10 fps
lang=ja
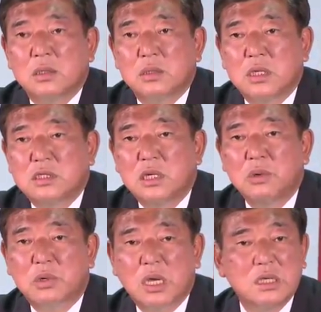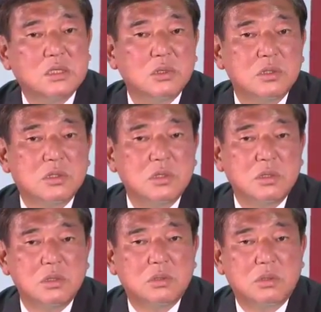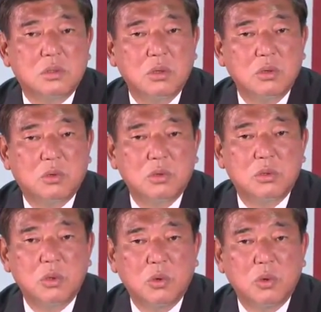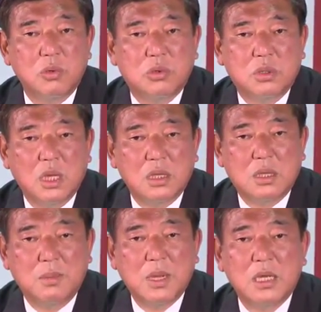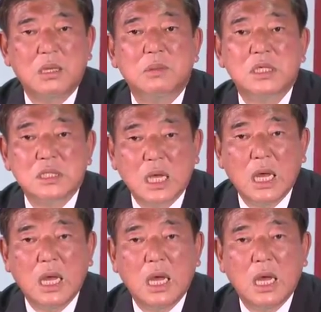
ねじれを解消するということを訴えてまいりました